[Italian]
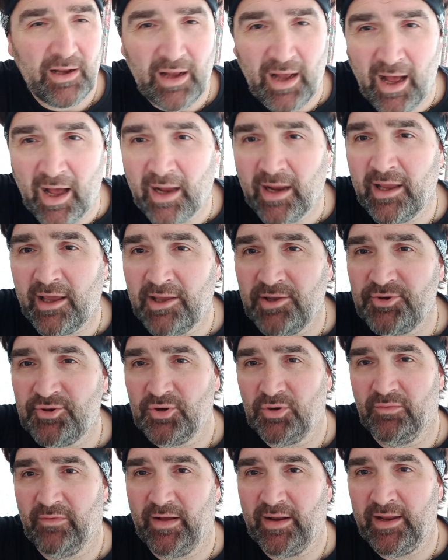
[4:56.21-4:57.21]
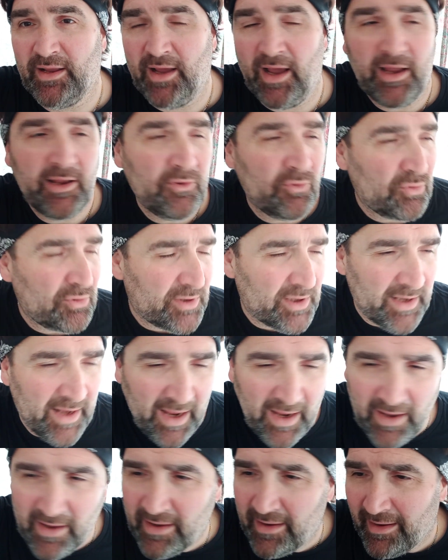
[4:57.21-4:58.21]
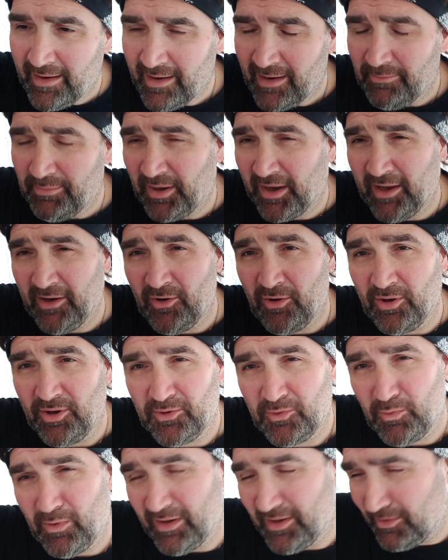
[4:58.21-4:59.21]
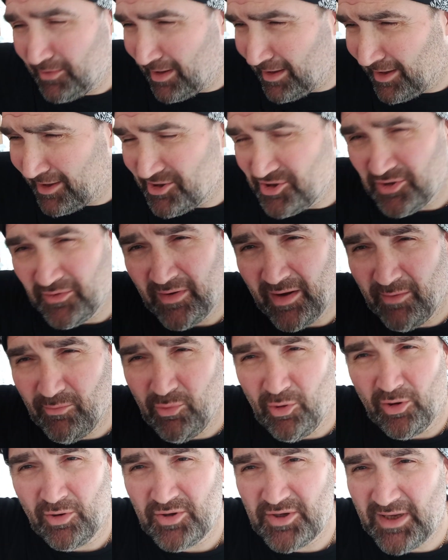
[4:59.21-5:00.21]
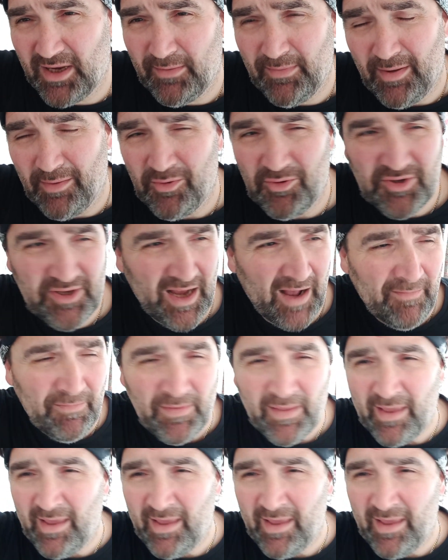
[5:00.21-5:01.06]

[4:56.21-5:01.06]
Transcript: anche i giovani, è inutile perché noi qualche giovane buono ce l'abbiamo già.